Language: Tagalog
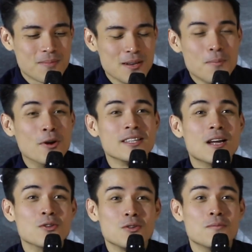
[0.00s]
pinapoint
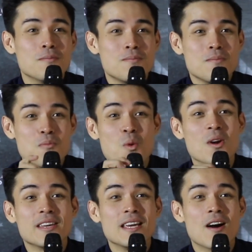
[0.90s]
out yung
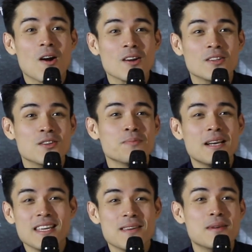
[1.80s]
working hard. Yun
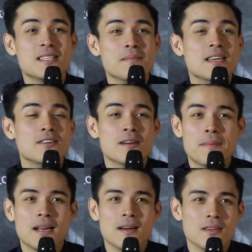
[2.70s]
pala yung ibig sabihin no, na
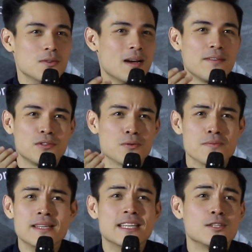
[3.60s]
parang you have to
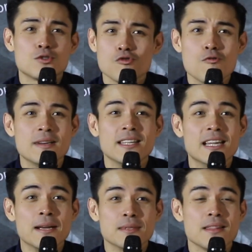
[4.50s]
read it so many
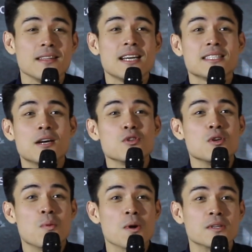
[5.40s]
times. I think that's how
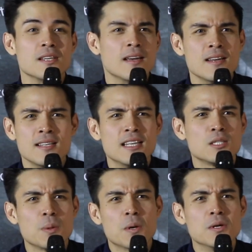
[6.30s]
she works it.
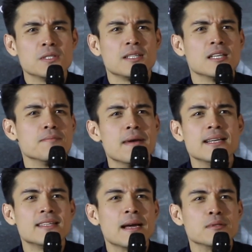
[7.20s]
Let's rehearse it as
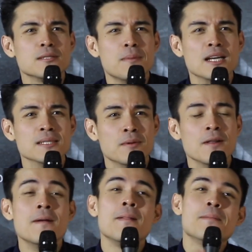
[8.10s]
many times as
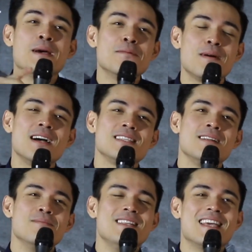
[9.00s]
possible. Meron pa nga
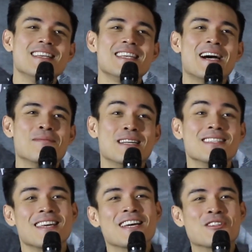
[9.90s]
silang binigay sa amin na
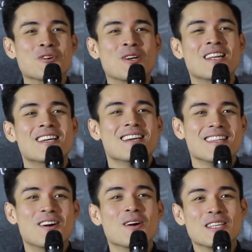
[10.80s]
schedule
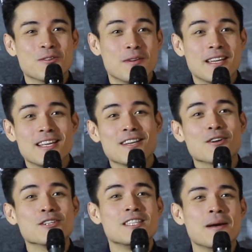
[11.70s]
na okay, so
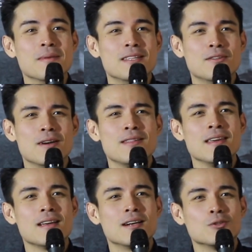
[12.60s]
i-rehearse namin dito. I
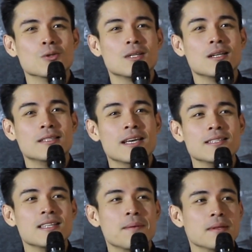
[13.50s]
think ang total
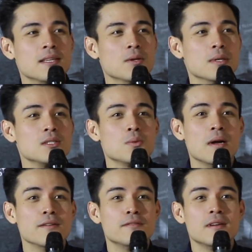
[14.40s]
days namin dito was
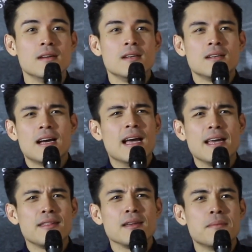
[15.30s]
12
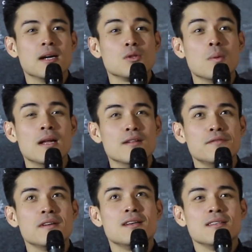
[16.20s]
I, I think mga
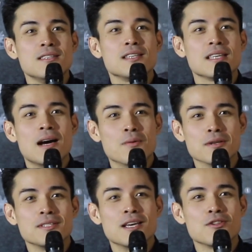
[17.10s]
12
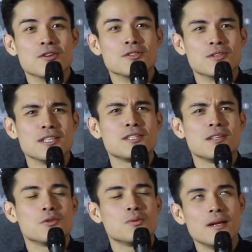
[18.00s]
6-hour sessions or
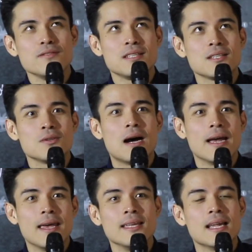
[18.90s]
6, 12 6 to
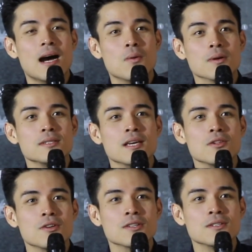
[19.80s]
8-hour
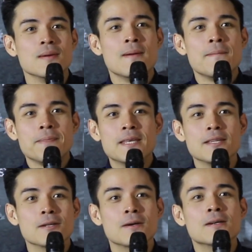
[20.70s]
sessions
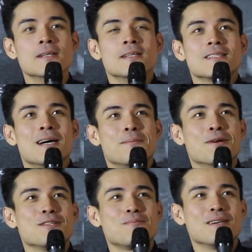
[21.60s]
dito.
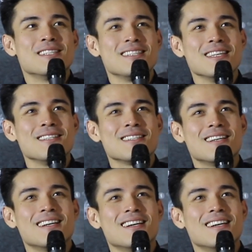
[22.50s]
Tapos pagdating sa